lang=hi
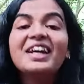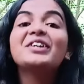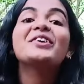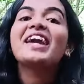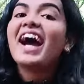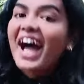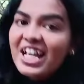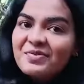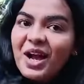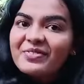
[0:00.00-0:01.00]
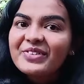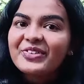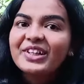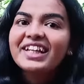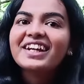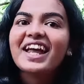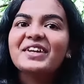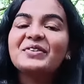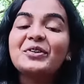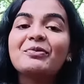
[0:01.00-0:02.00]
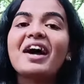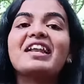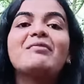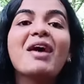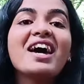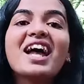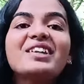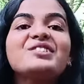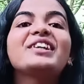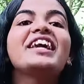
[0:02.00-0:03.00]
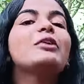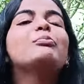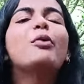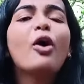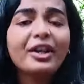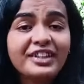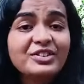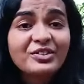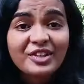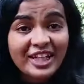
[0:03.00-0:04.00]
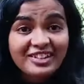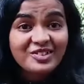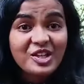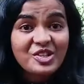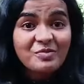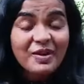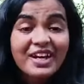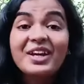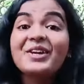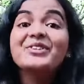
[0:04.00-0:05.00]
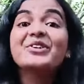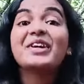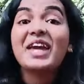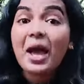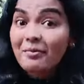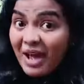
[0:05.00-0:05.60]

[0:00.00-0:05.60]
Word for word: क्योंकि आज मैं आप सबको लेकर आई हूँ घुमाने महाराष्ट्र के एक बहुत ही सुंदर हिल स्टेशन पर जो कि है